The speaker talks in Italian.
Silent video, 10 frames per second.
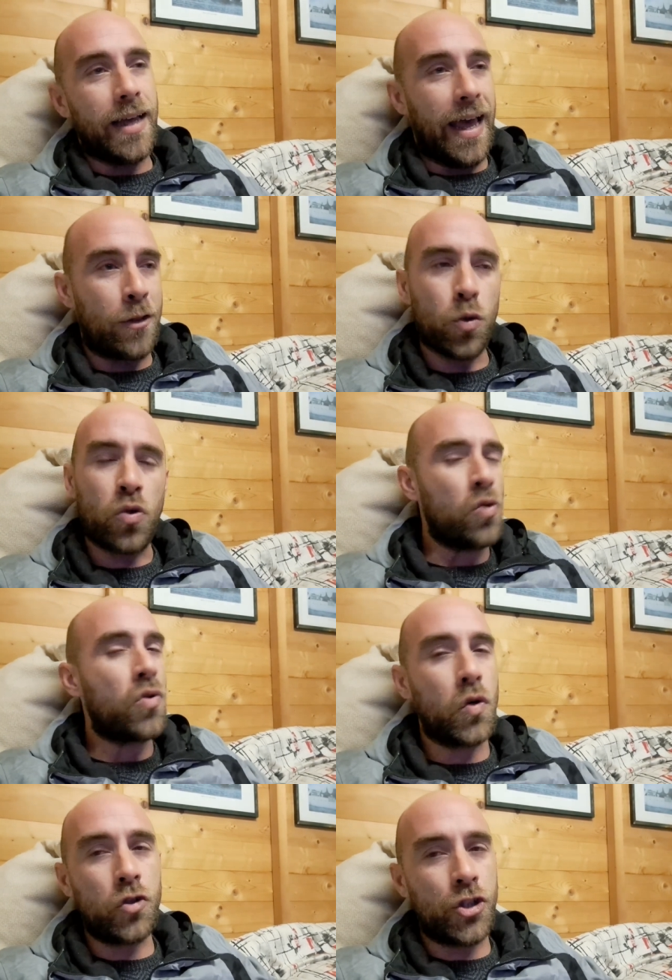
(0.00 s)
è tutto un
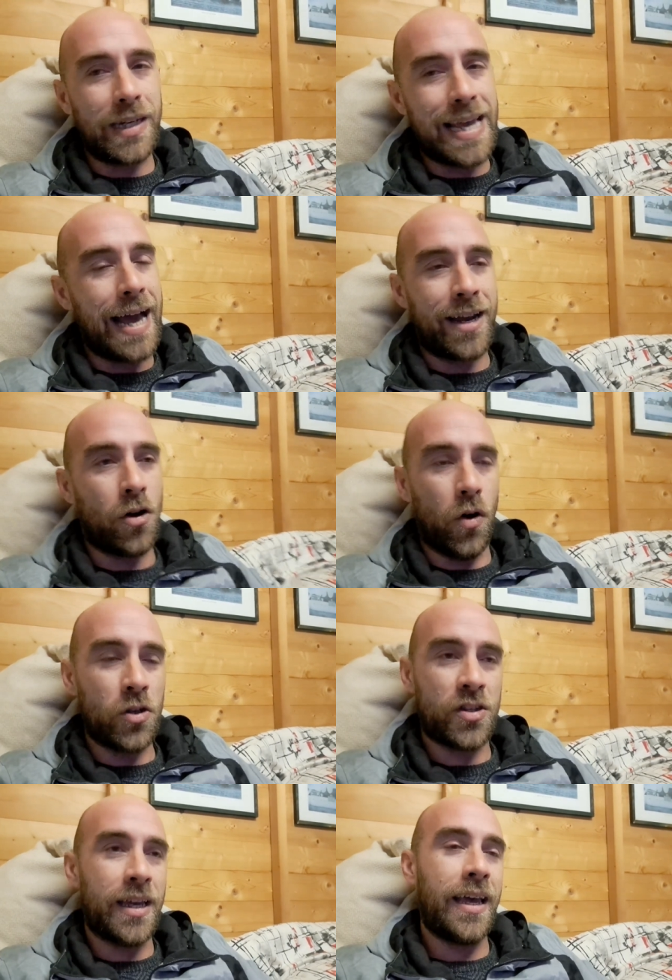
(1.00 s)
conciliare
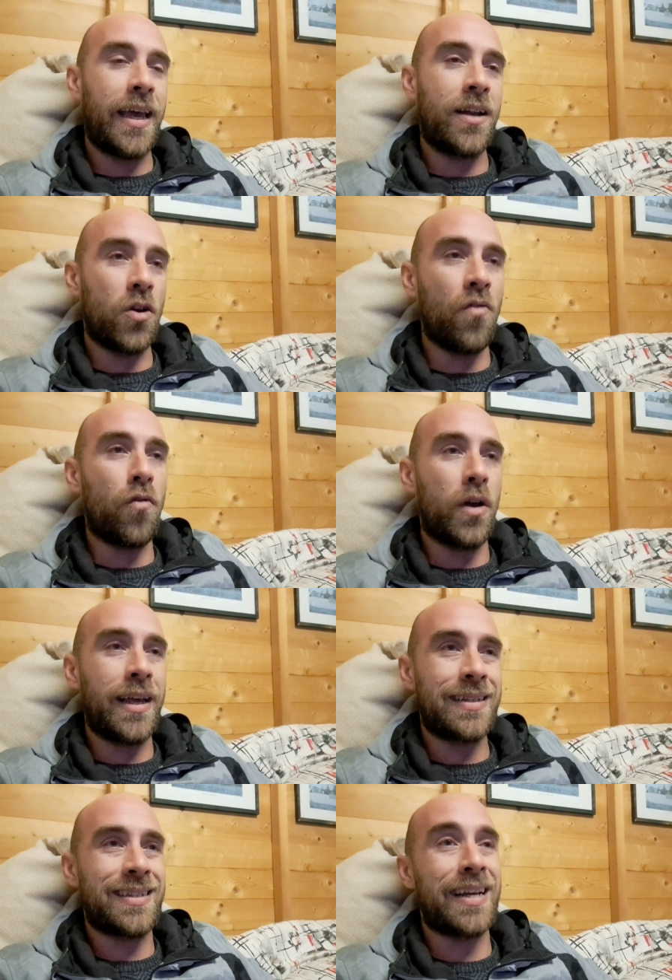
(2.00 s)
cose e non
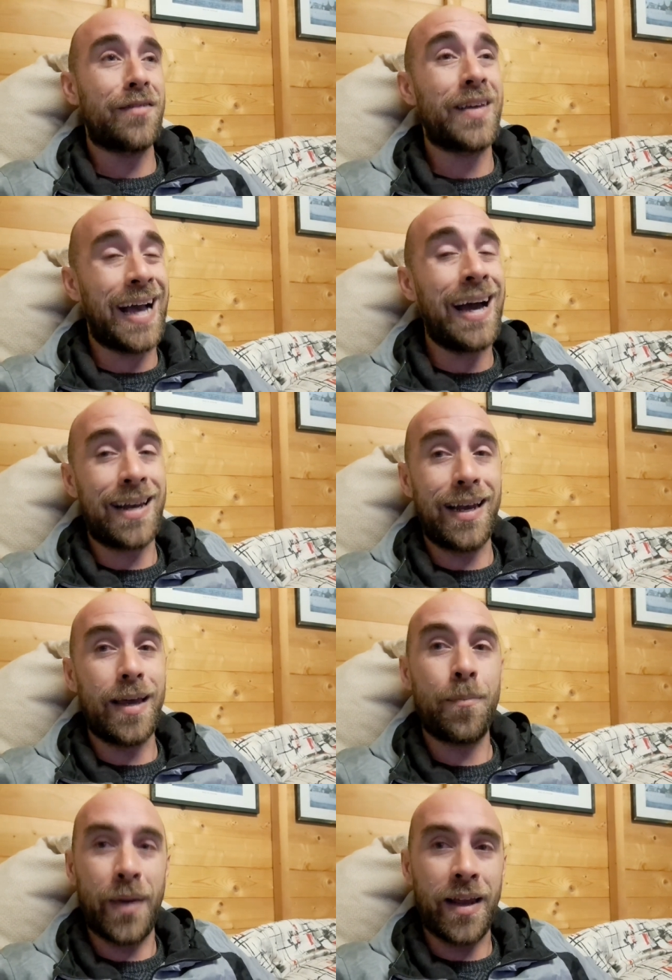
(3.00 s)
voler
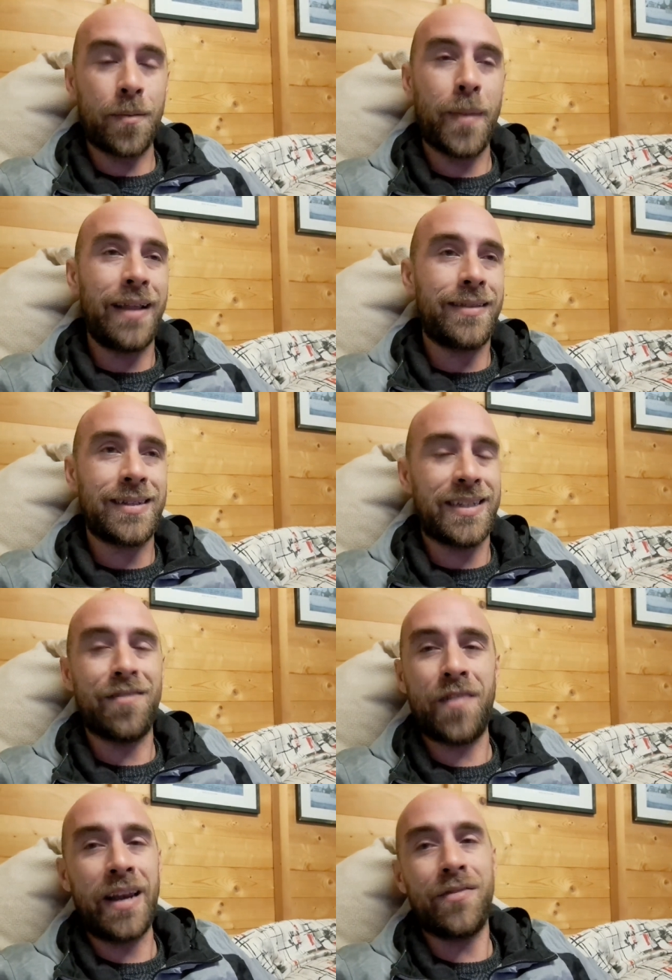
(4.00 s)
sacrificarle per mettersi a
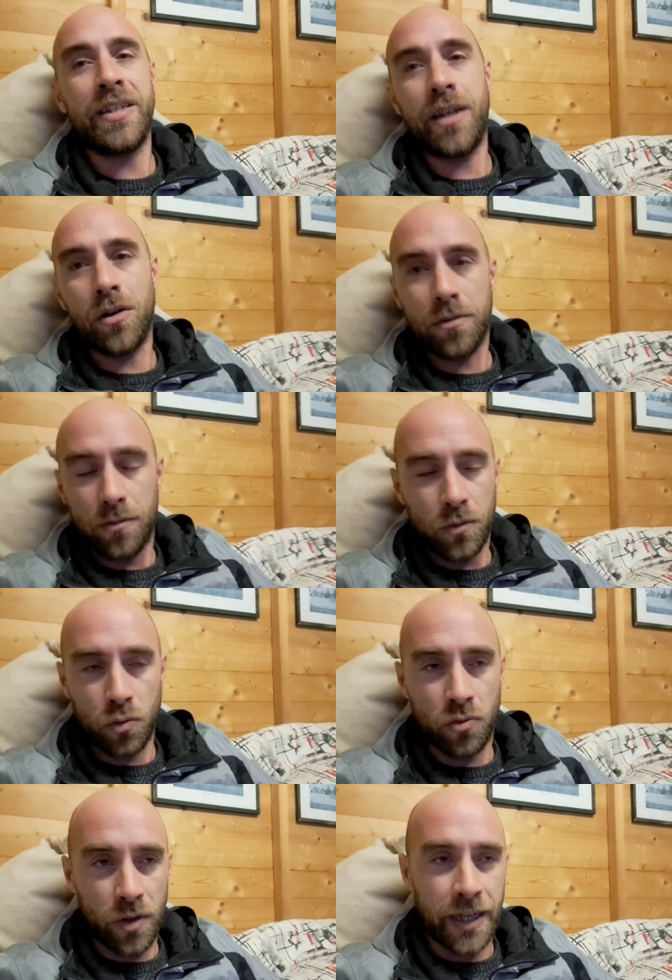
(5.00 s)
fare video,
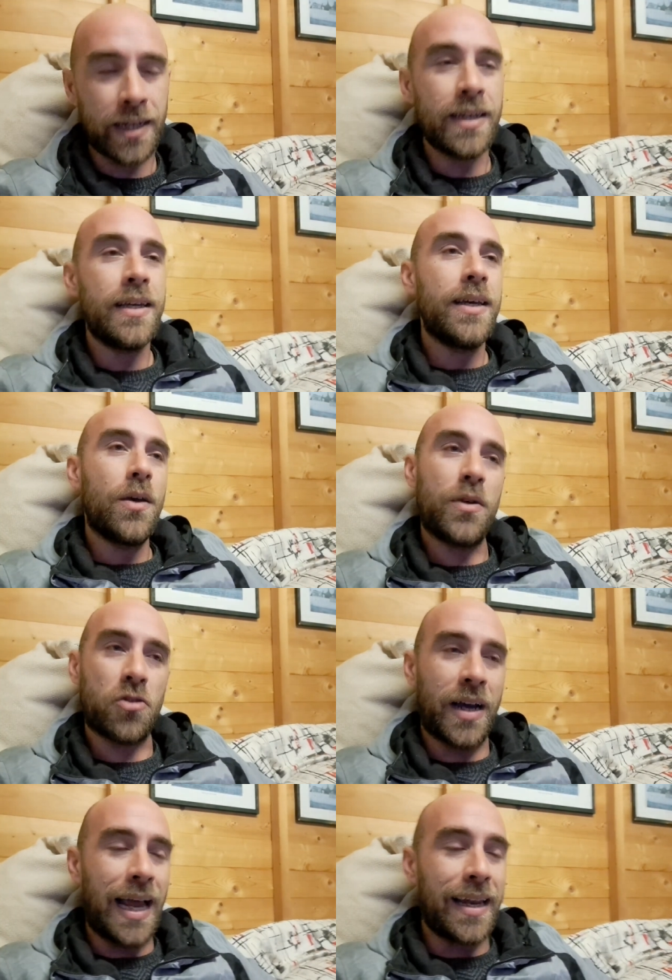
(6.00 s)
tutto lì
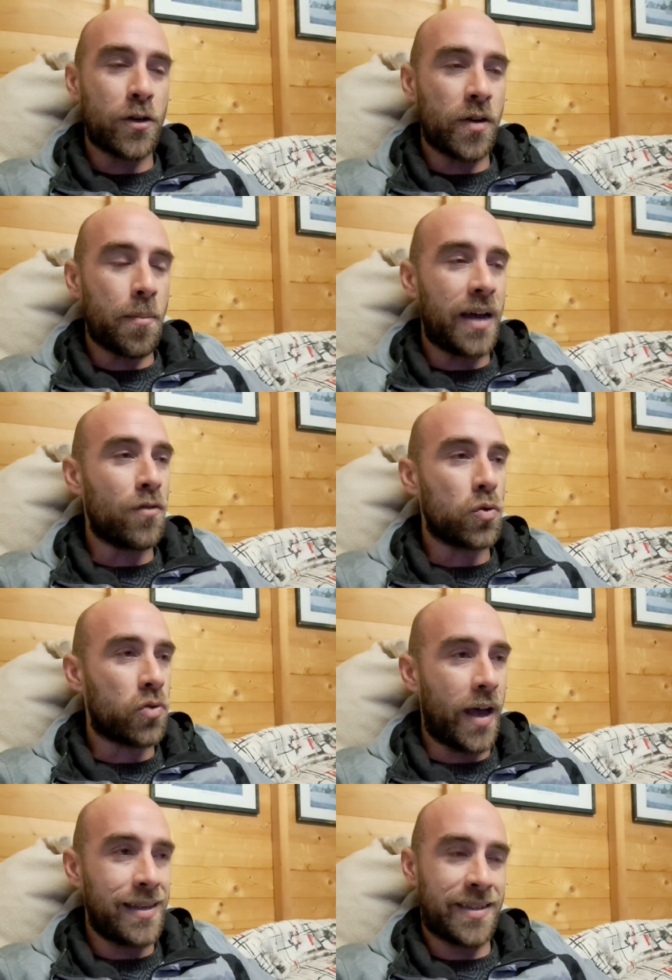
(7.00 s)
questo canale non è mai
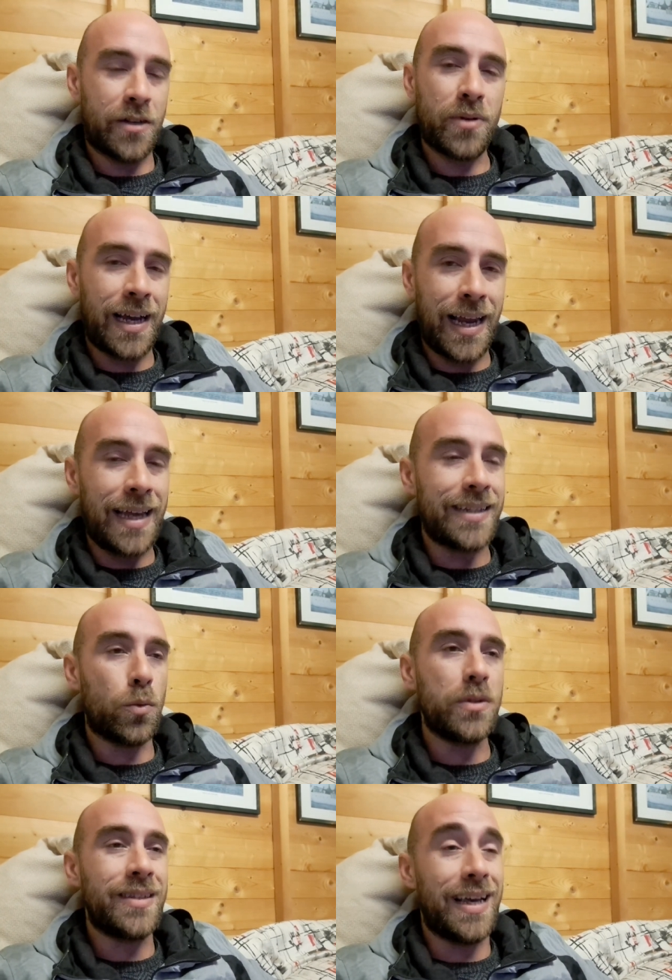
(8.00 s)
voluto essere un canale
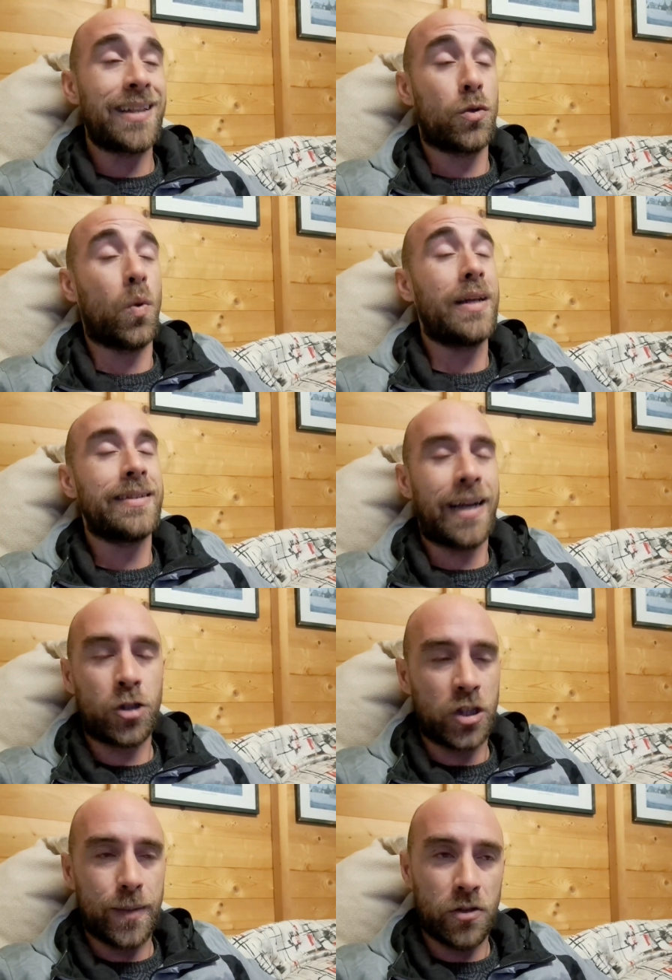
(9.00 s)
di, di attualità
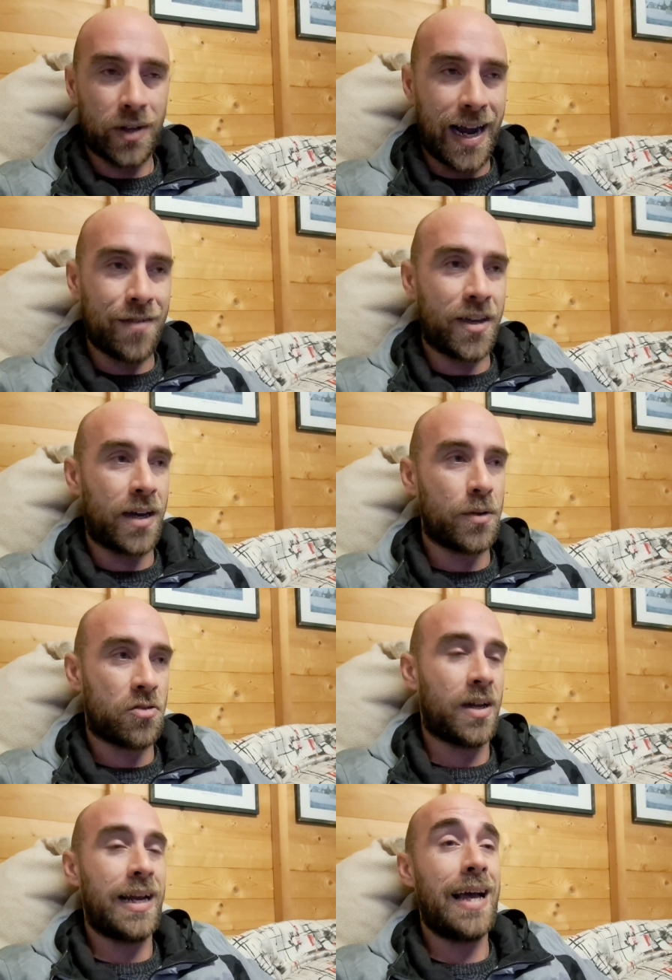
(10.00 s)
cinematografica,
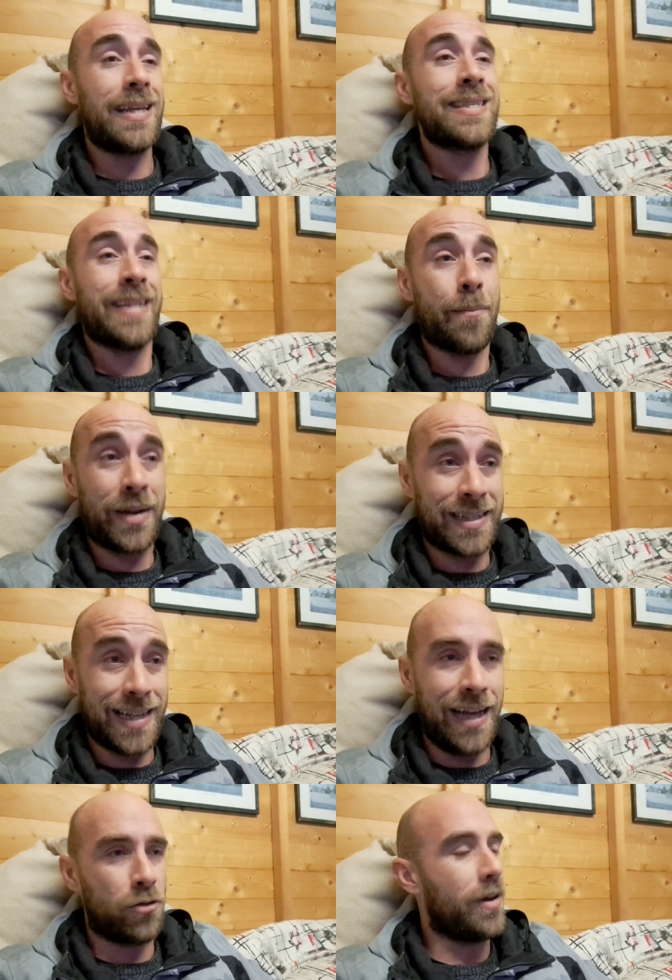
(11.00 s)
questo canale è sempre
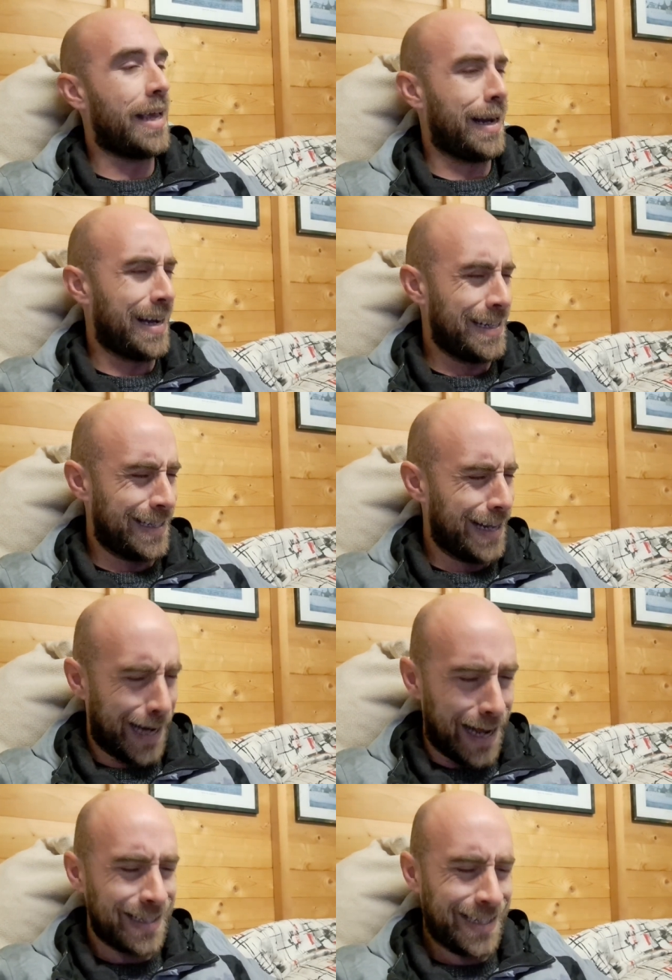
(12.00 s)
stato e
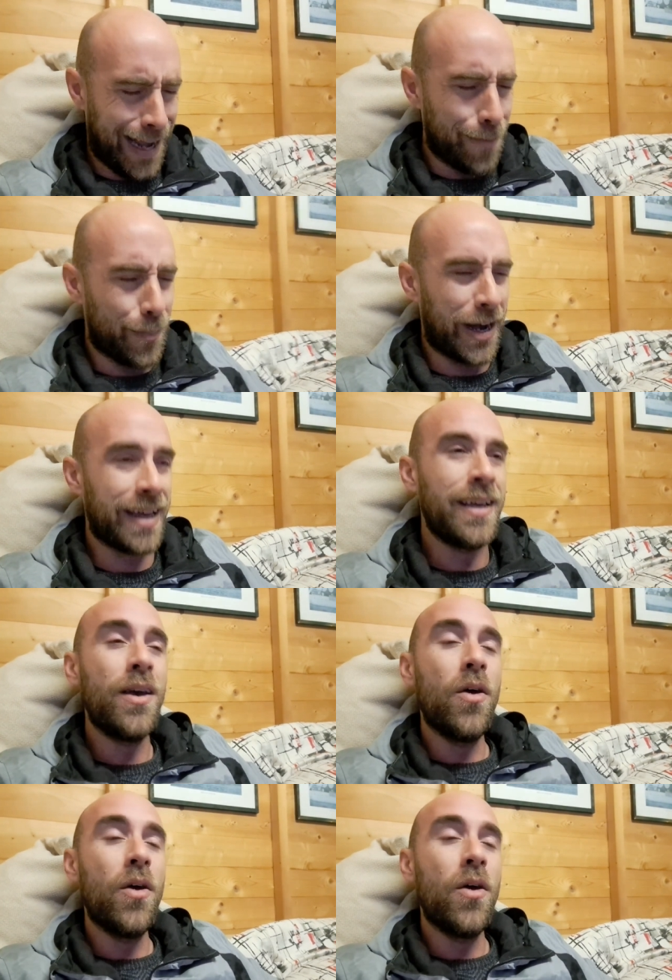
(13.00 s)
resterà sempre